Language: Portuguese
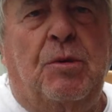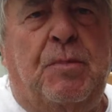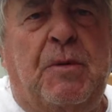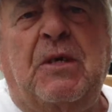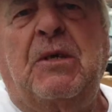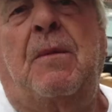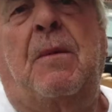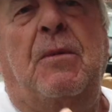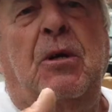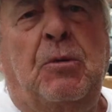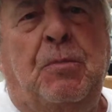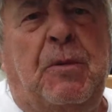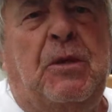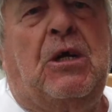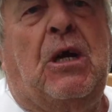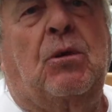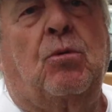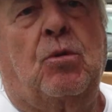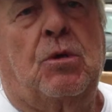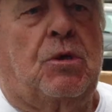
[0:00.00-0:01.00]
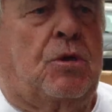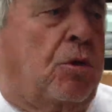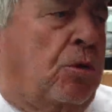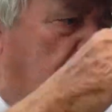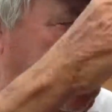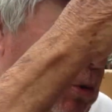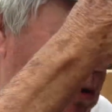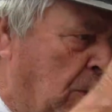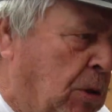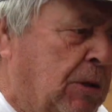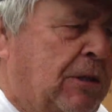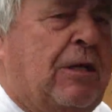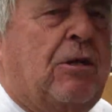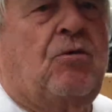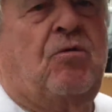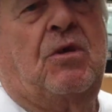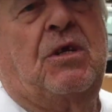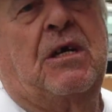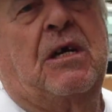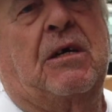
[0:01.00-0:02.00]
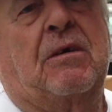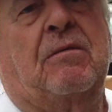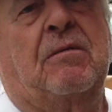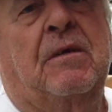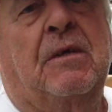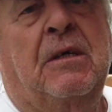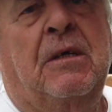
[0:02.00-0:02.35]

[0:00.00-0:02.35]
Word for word: principalmente pescadores, são todos açorianos